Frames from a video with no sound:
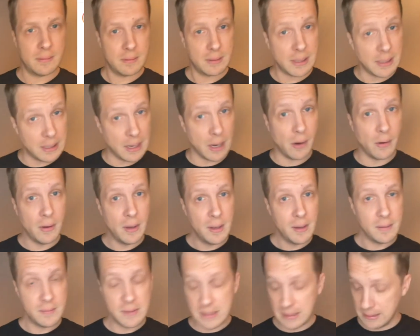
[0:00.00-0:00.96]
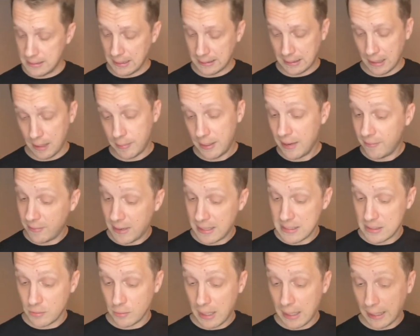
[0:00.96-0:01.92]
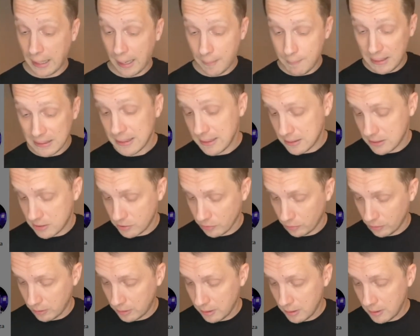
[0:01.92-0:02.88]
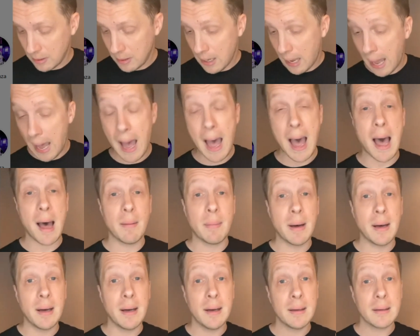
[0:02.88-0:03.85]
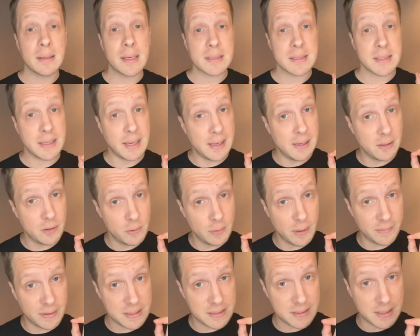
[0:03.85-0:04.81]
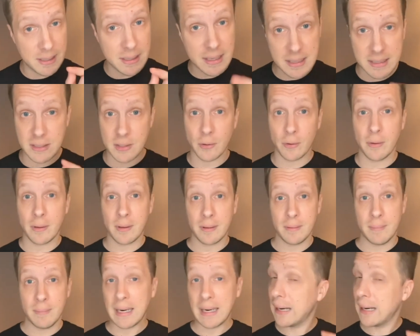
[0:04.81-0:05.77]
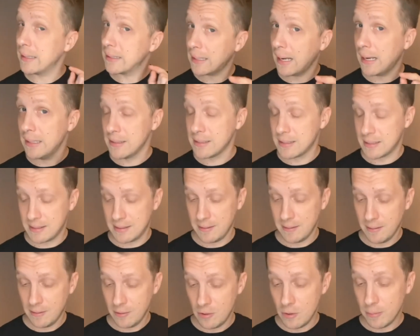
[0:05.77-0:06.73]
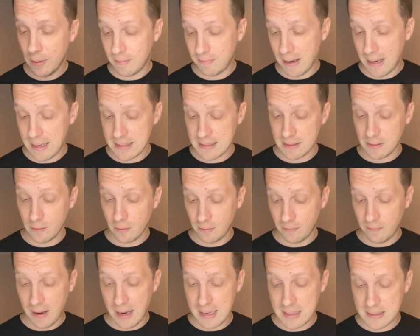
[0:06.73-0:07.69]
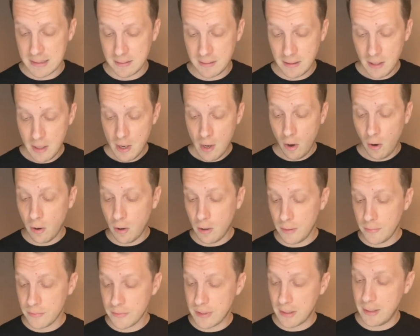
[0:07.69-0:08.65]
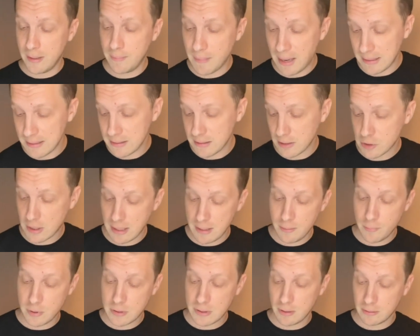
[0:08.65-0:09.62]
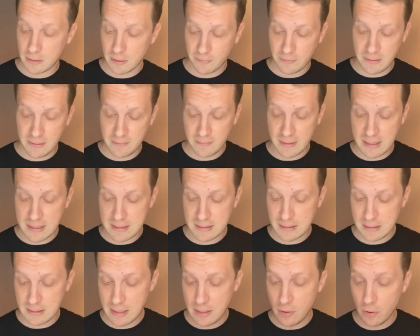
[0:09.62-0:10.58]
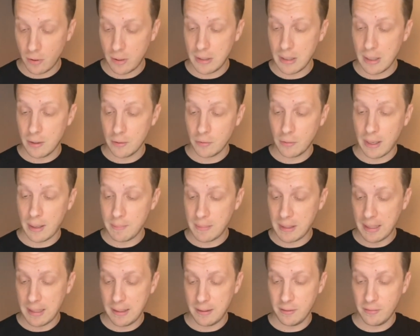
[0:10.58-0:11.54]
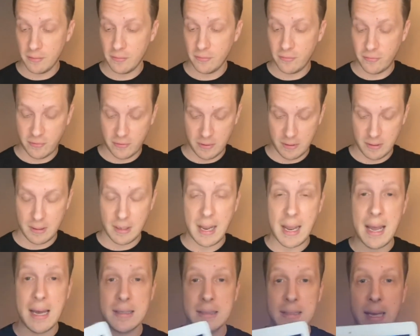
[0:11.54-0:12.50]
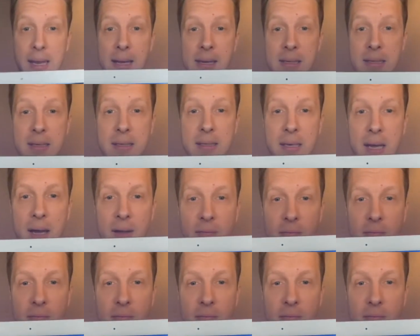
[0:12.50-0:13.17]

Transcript: Genau, wie ich gesagt habe, er weist sogar Grammatik zurück, aber das Geld überweist er nicht zurück. Man kann nicht alles überweisen und weisen. Und ähm, an dieser Stelle möchte ich auch darauf hinweisen, die neuen Autogrammkarten von RTL sind da,